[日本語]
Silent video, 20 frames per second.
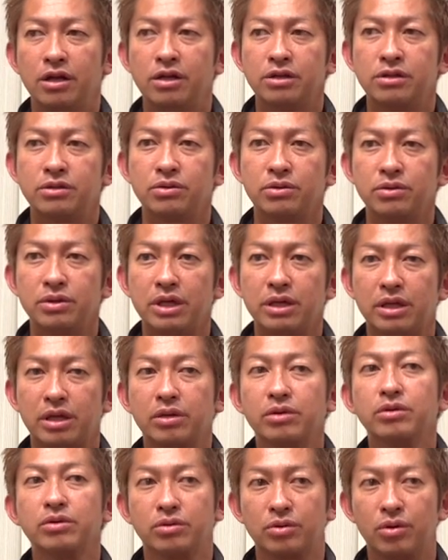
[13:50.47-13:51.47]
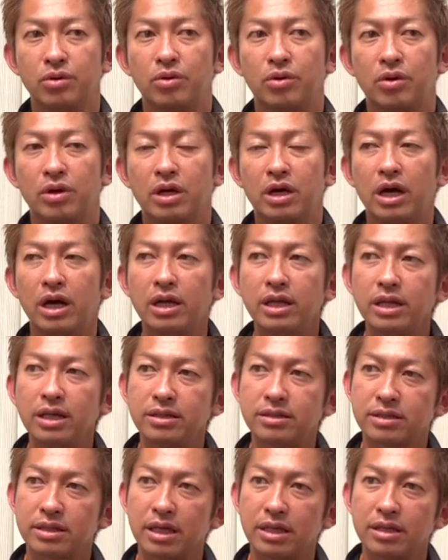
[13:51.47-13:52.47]
そうなってくると、うん、体
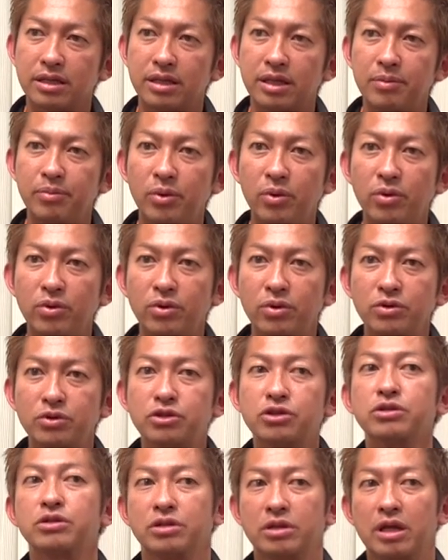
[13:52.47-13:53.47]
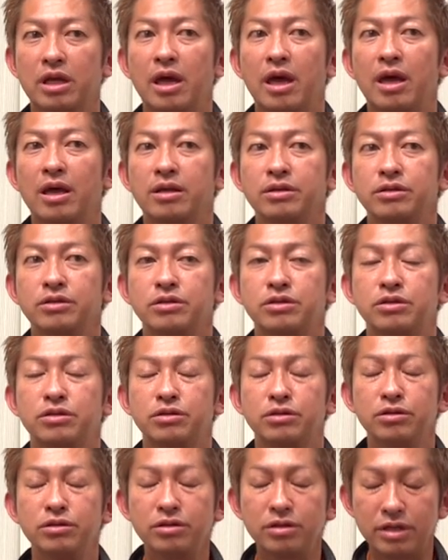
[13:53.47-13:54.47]
使ってボールを打つって、
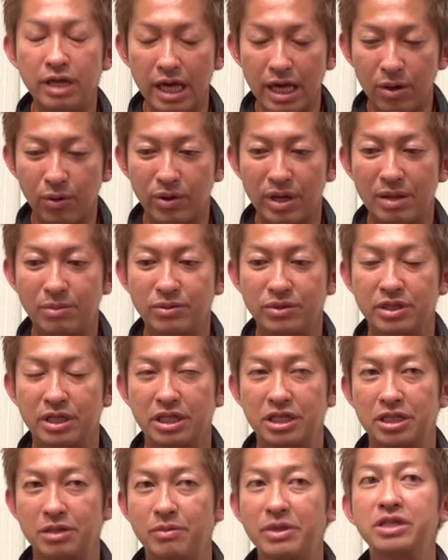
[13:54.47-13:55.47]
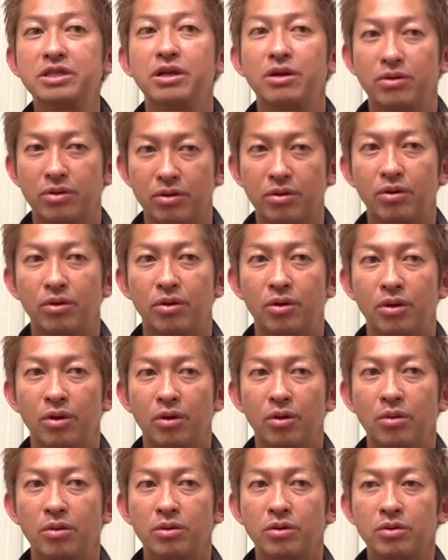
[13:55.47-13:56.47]
すげえ俺は難しいイメージなのよ、うんうん
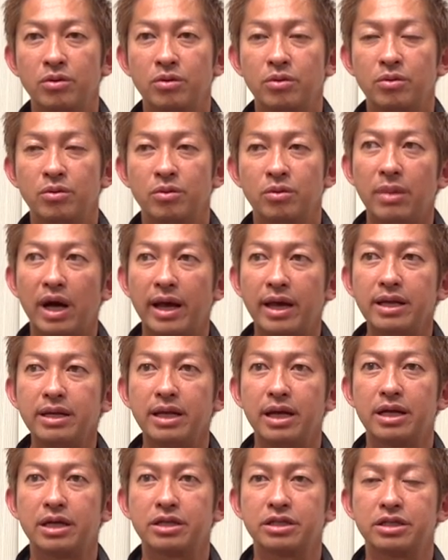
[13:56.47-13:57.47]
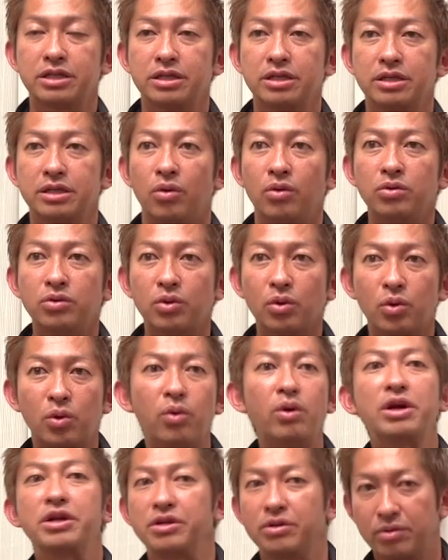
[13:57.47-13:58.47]
まあ変な話本当5
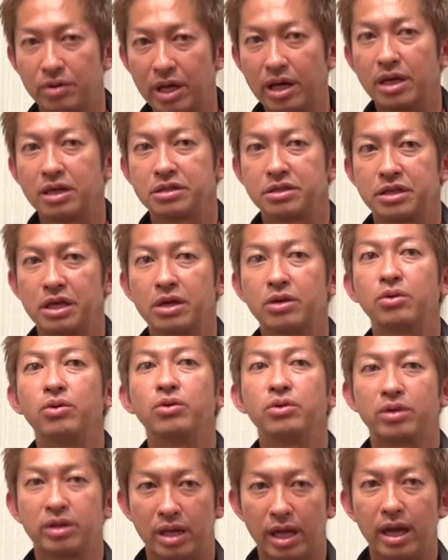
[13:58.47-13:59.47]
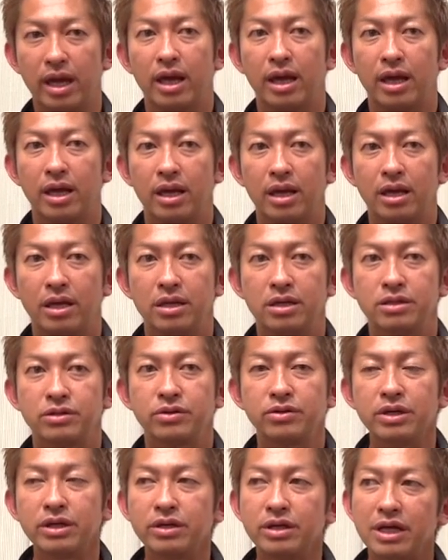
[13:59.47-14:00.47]
割よね成功って
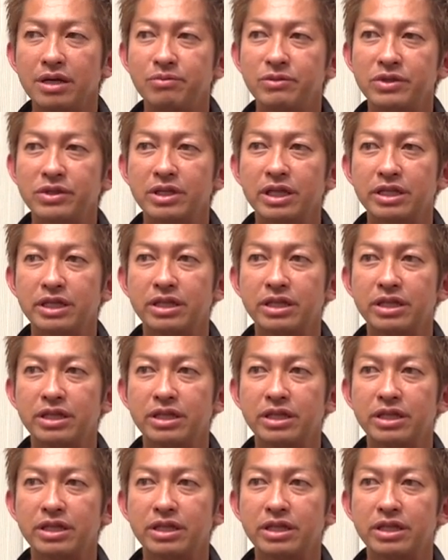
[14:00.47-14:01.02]
それぐらい難し